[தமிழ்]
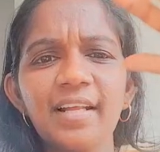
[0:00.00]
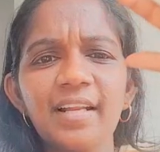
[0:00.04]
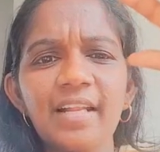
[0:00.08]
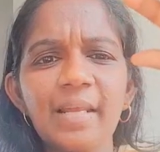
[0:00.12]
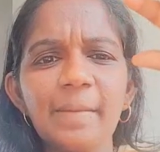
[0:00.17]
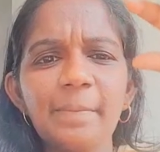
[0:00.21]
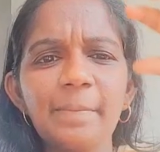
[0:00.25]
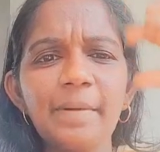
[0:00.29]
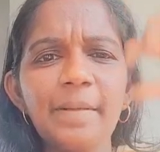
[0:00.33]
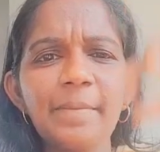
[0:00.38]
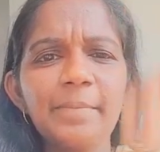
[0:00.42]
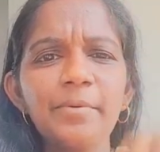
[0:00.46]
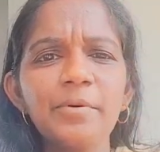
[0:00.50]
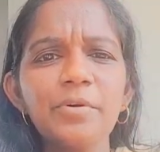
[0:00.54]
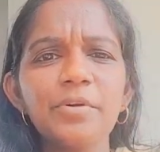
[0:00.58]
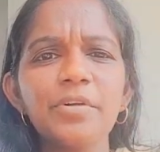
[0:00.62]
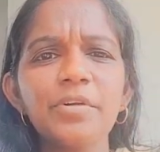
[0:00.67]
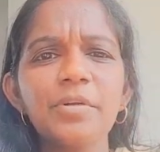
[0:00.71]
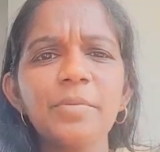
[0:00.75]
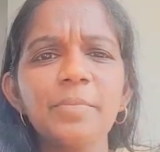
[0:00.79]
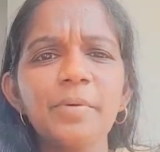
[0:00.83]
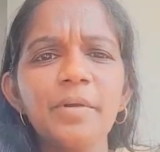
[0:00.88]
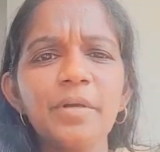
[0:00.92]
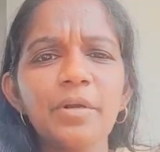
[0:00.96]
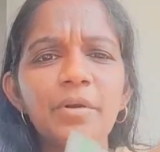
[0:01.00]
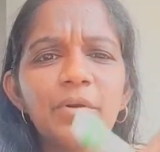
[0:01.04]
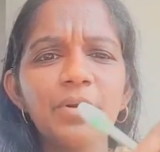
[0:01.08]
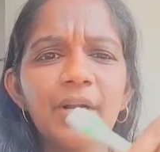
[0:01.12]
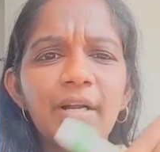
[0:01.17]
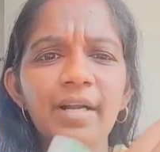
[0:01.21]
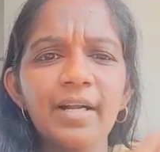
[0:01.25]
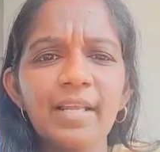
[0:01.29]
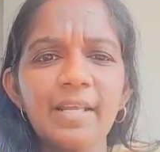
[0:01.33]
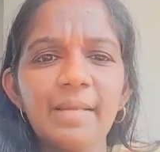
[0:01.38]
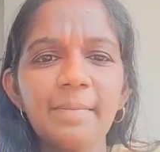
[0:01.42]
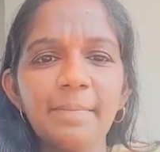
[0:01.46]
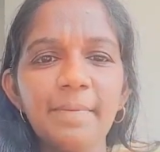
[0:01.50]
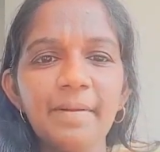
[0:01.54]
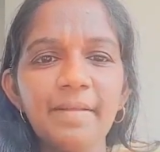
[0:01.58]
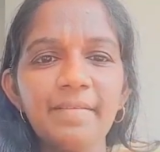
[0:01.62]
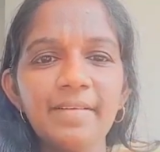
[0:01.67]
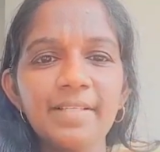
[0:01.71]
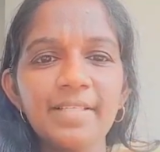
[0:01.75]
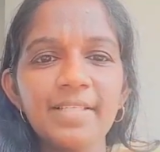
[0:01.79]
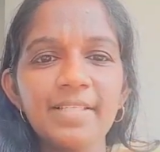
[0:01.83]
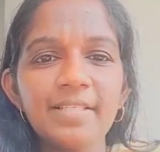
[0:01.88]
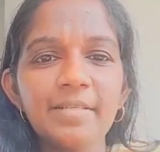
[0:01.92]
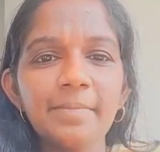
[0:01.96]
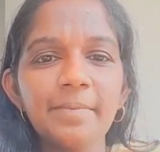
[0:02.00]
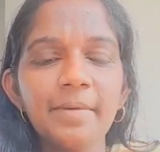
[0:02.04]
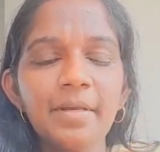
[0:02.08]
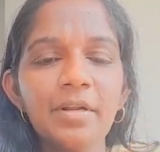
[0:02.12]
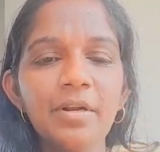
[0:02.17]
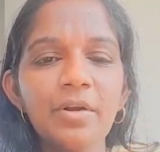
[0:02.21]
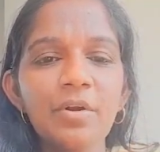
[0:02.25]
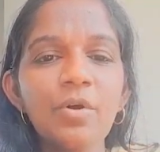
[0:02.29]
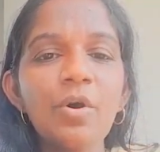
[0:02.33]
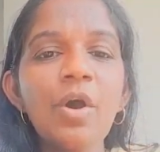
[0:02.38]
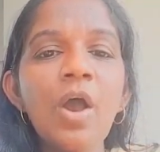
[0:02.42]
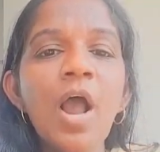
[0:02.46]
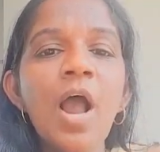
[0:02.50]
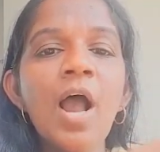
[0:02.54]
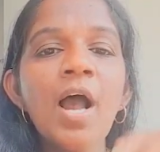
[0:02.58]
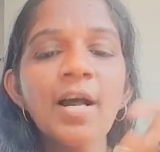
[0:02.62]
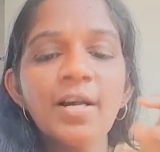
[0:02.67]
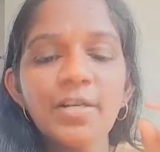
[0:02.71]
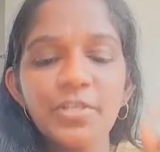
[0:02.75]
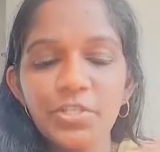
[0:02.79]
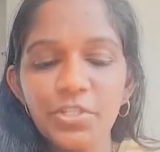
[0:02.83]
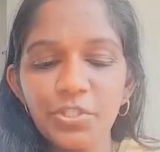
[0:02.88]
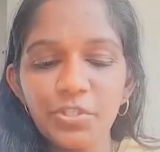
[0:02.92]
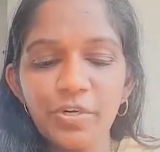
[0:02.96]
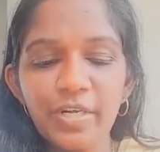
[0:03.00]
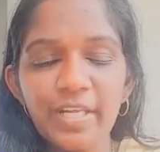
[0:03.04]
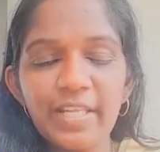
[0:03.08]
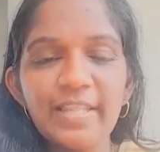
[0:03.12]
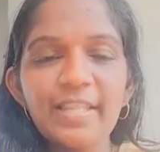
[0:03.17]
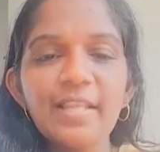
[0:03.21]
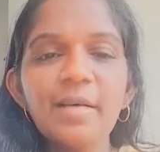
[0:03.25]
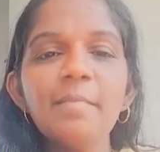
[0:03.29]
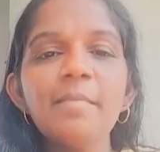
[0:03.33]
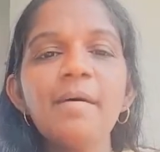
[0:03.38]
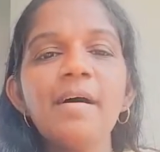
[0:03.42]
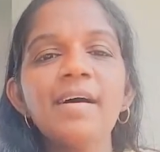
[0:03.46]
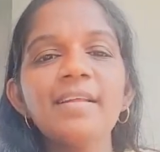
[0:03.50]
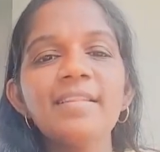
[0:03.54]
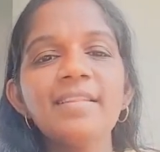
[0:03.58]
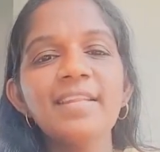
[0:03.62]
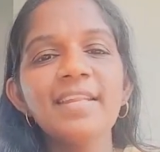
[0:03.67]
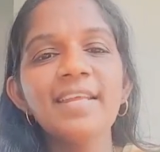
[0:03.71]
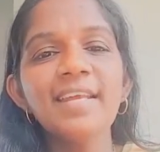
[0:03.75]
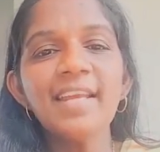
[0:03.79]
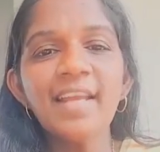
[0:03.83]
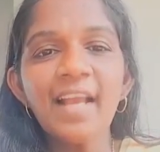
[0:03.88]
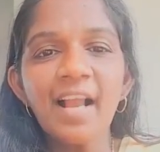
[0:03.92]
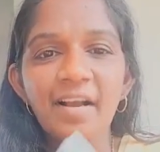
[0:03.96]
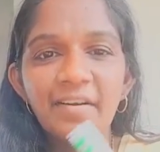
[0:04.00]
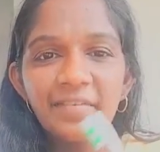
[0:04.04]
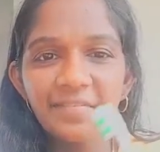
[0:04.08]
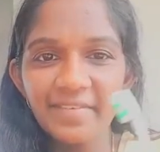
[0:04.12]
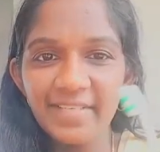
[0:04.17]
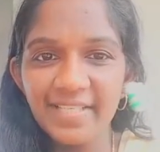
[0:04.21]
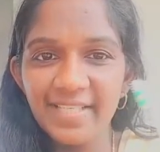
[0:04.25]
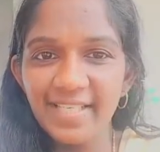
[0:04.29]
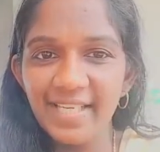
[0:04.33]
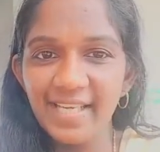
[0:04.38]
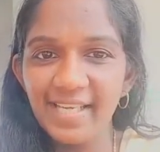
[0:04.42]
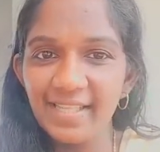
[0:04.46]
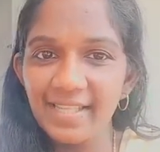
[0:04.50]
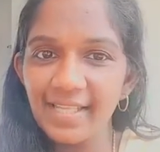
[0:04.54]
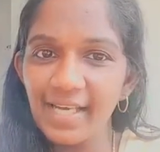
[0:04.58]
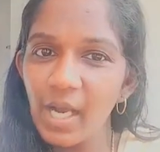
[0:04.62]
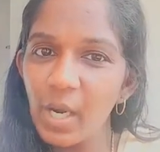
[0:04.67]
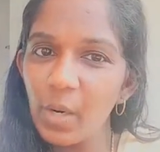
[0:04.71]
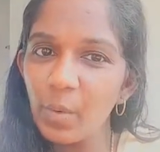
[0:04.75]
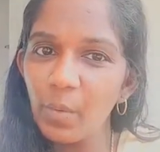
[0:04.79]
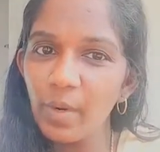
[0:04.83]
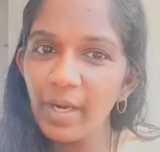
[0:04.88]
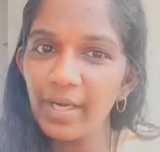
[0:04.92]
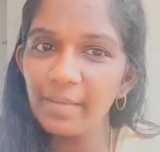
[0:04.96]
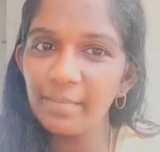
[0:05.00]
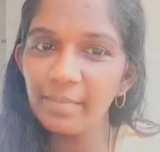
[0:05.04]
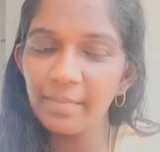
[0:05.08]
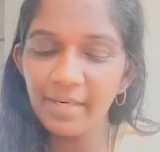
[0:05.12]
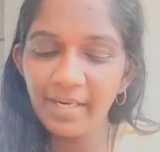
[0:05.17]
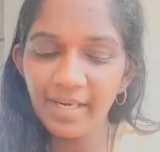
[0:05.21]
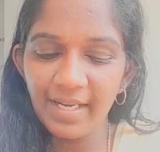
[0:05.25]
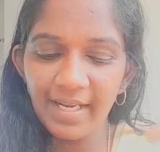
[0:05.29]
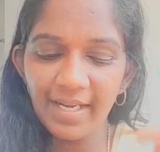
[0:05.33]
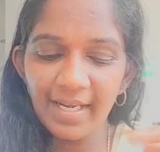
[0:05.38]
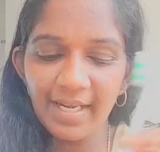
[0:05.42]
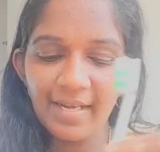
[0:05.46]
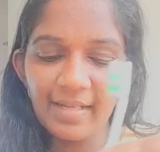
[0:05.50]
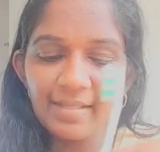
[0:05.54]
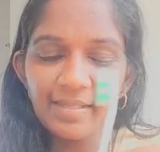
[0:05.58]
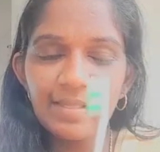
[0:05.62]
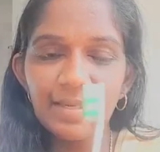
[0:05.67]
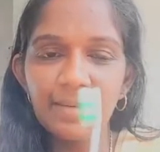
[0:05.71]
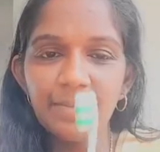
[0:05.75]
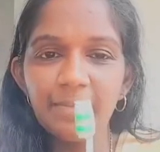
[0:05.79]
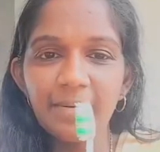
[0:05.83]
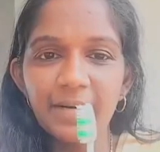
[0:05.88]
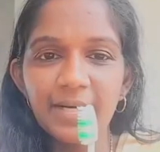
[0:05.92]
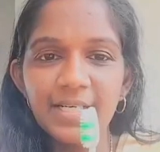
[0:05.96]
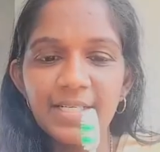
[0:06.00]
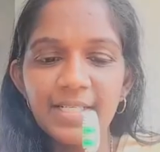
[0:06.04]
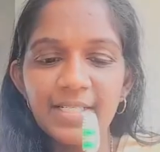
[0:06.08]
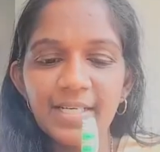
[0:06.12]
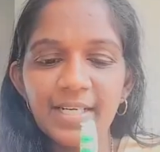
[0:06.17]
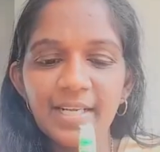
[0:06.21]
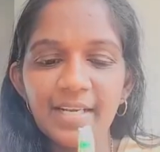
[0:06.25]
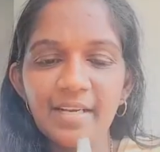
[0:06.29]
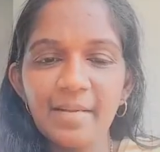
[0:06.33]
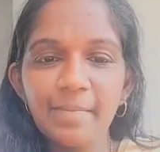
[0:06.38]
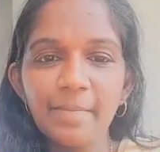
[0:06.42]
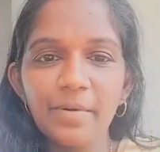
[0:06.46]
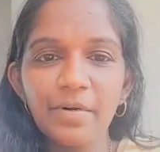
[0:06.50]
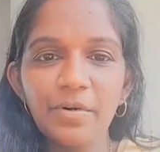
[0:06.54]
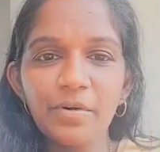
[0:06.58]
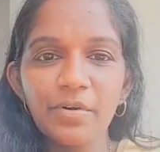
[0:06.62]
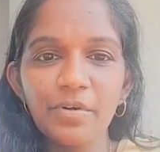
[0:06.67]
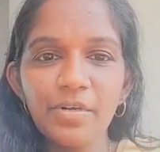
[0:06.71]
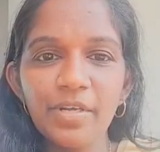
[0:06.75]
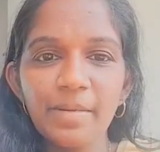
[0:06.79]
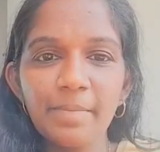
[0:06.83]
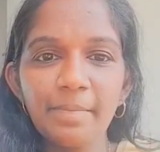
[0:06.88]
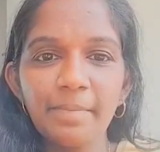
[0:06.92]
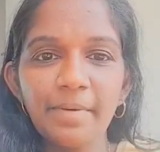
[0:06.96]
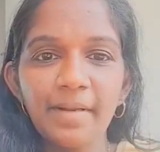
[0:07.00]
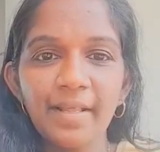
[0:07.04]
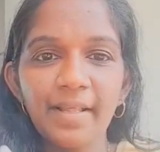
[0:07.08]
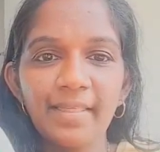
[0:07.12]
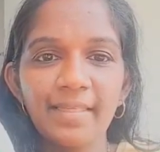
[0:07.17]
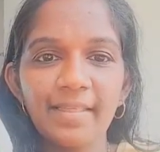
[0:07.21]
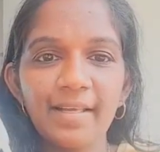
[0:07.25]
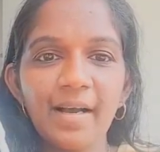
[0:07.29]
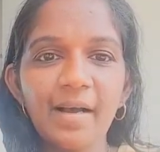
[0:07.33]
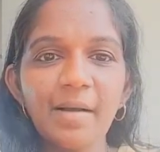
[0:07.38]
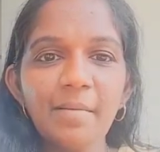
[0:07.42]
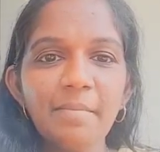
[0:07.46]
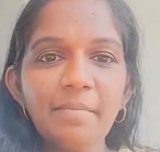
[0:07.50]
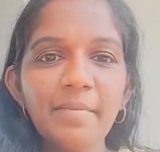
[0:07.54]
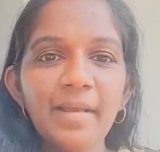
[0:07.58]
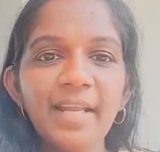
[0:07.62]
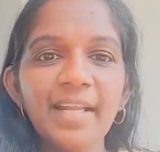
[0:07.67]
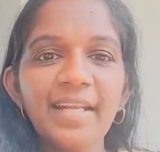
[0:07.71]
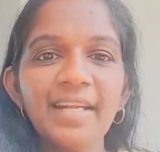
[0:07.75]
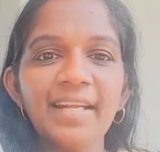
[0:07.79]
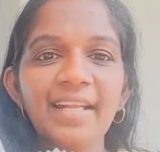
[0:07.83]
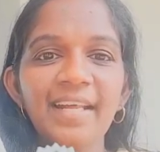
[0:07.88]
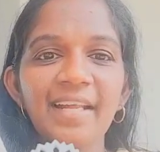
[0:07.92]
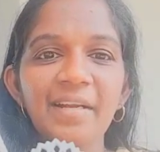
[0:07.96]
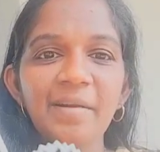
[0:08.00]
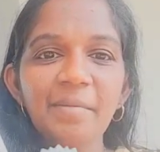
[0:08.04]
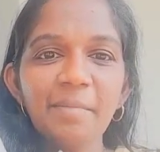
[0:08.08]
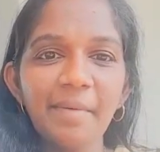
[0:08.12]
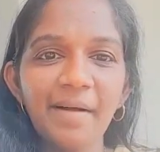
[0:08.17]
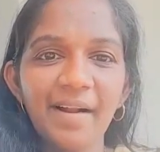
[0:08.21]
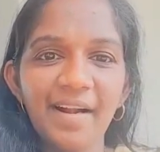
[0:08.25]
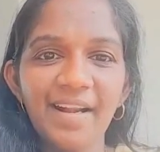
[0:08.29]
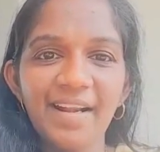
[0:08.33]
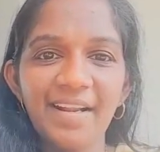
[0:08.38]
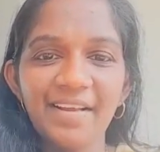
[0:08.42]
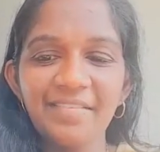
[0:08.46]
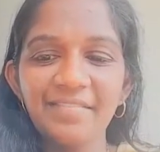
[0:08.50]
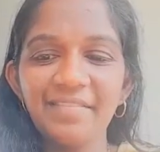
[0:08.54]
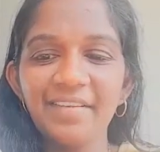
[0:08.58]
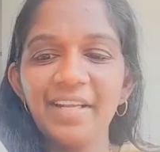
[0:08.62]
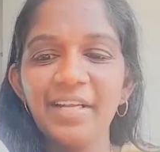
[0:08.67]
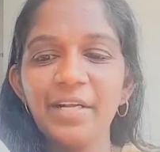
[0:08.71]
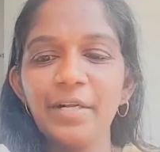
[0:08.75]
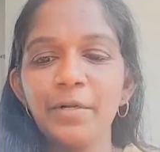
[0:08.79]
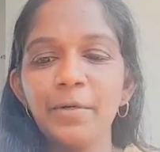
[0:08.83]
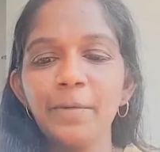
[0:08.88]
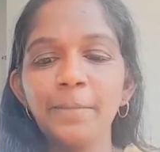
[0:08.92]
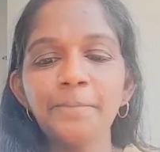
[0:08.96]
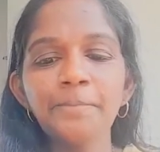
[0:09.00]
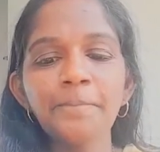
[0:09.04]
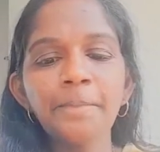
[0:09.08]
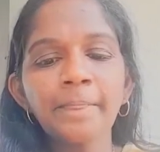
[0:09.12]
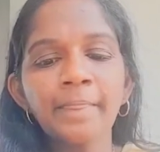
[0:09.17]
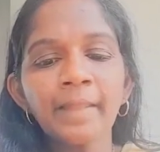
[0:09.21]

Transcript: நேரம் இப்படி போட்டுட்டு போயிடுறோம் அல்லது இப்படி வச்சுட்டு போயிடுறோம் ஸோ இந்த மாதிரி விஷயத்தை அவாய்ட் பண்ணுங்கள் இந்த ப்ரெஷ்ஷை என்ன பண்ணணும் இப்படி தான் மெயின்டைன் பண்ண வேண்டும்